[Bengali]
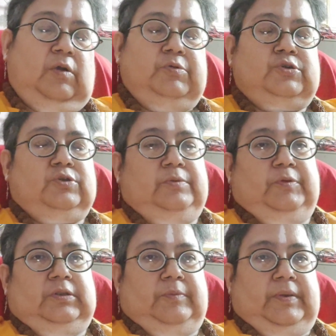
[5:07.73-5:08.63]
অবশ্যই
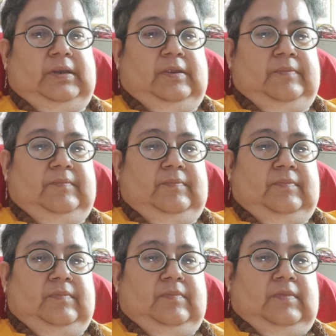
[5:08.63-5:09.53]
বলতে পারি
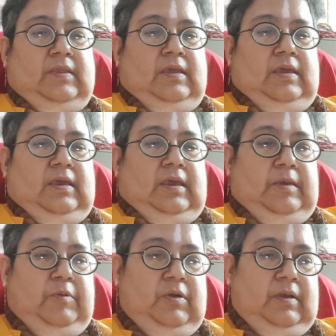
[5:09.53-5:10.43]

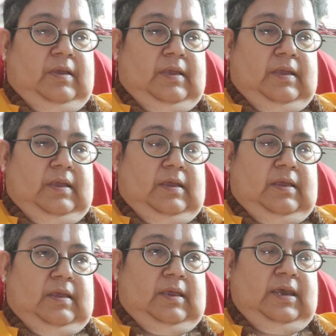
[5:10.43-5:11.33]
এবং
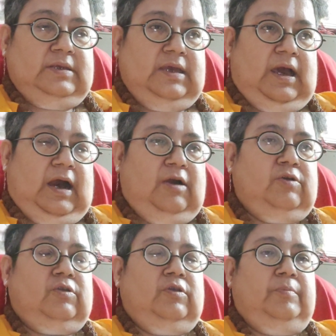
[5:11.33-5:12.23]
এই যে
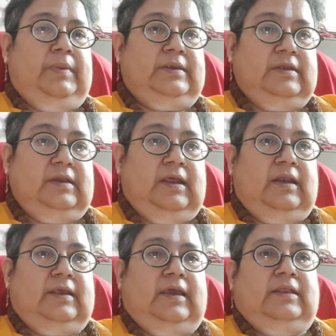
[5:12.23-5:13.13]
আহরণ
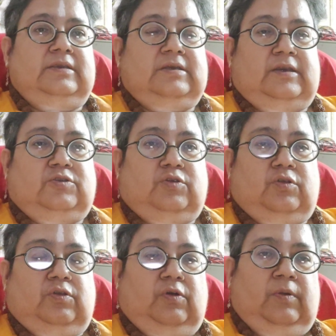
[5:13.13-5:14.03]
মেটেরিয়াল গেইনসের
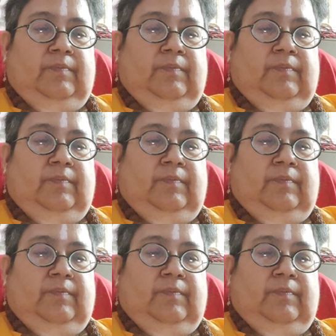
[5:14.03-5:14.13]
জন্য